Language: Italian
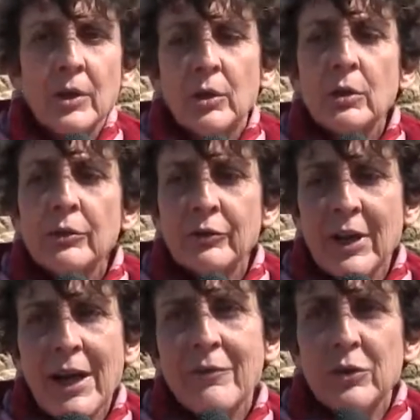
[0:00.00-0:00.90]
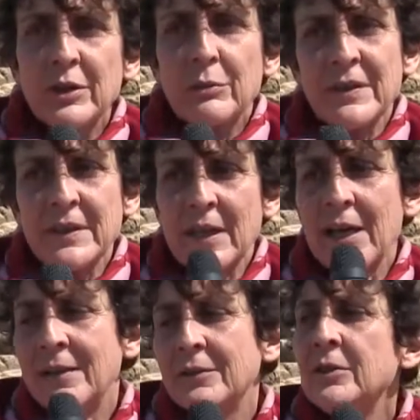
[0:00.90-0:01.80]
Con lo scavo di
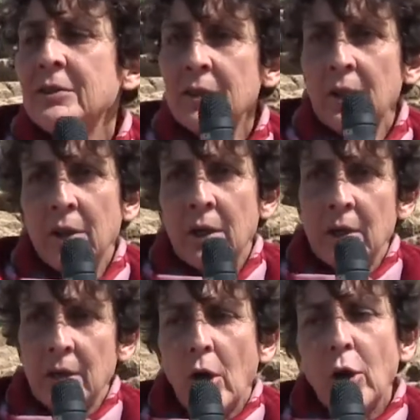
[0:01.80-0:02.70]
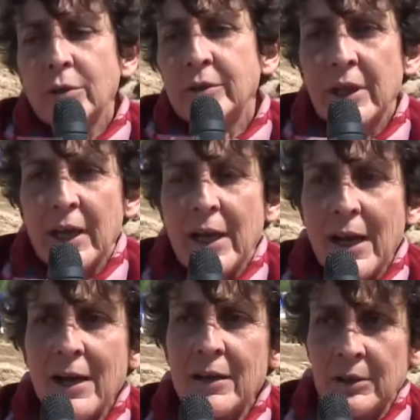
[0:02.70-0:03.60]
quest'anno, eh, oltre
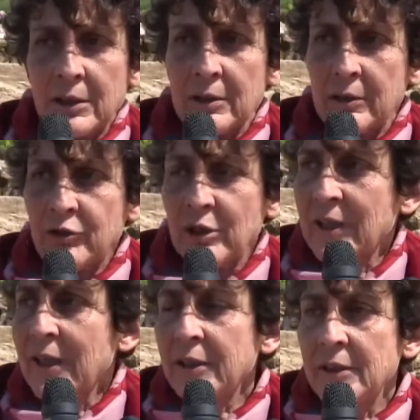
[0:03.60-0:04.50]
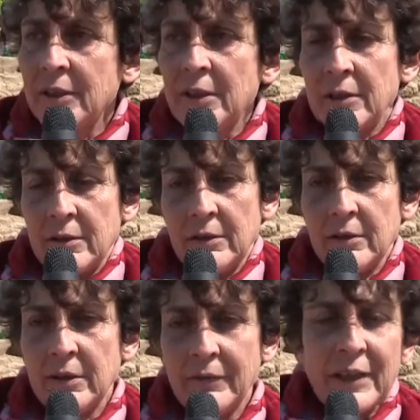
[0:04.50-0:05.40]
a eh, cercare di
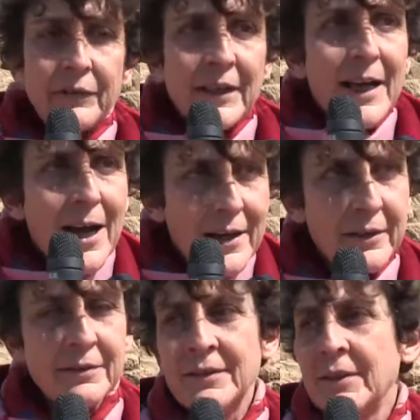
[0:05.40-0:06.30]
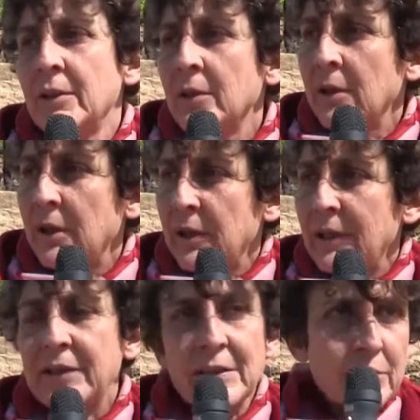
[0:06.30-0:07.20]
eh, verificare eh,
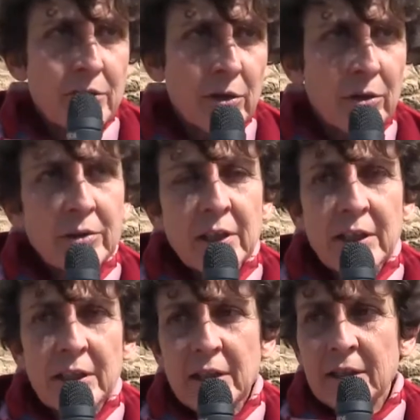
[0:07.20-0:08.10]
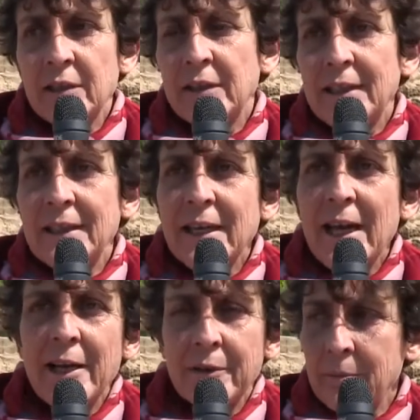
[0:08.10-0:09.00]
l'estensione del, delle
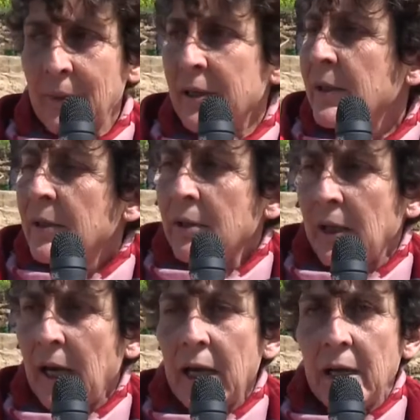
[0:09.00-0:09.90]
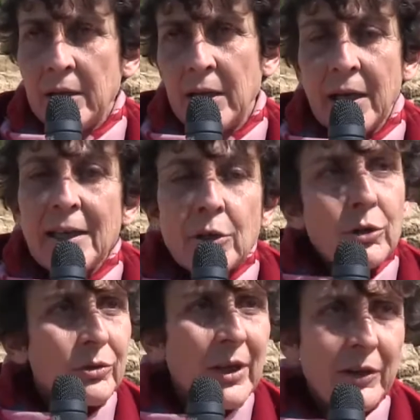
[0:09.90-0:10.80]
terme e eh, il
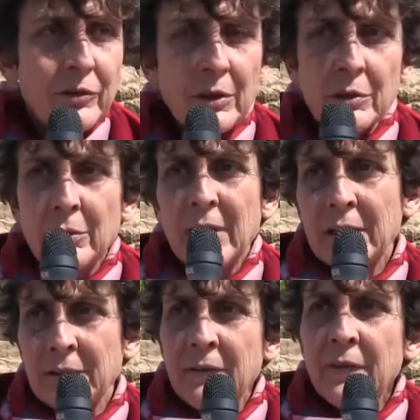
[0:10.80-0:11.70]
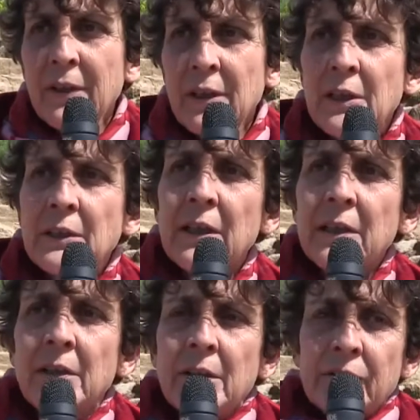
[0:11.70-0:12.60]
contesto in cui erano inserite,
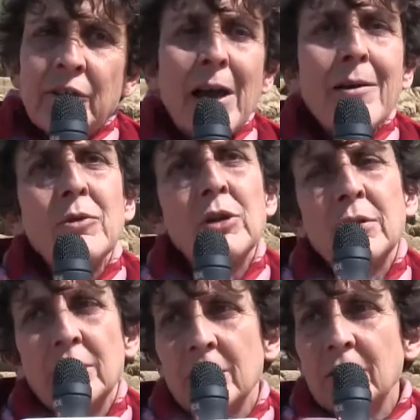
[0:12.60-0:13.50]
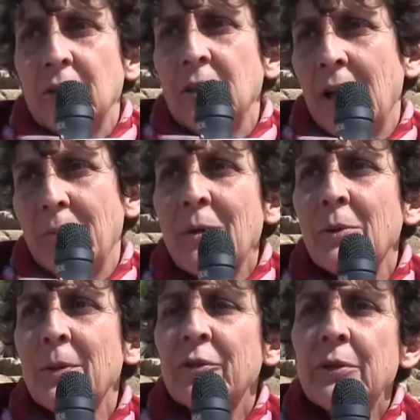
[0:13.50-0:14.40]
siamo, eh,
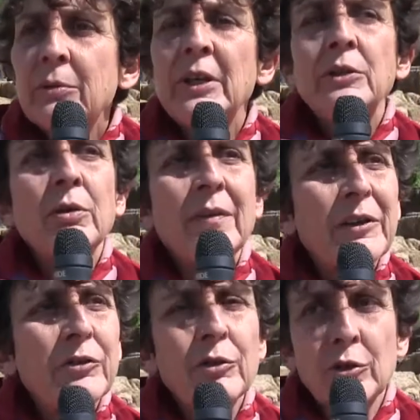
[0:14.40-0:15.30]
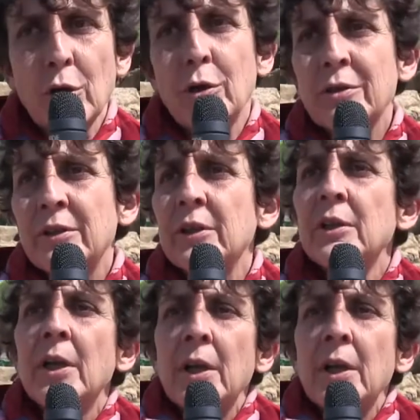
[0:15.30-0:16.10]
abbiamo proseguito verso nord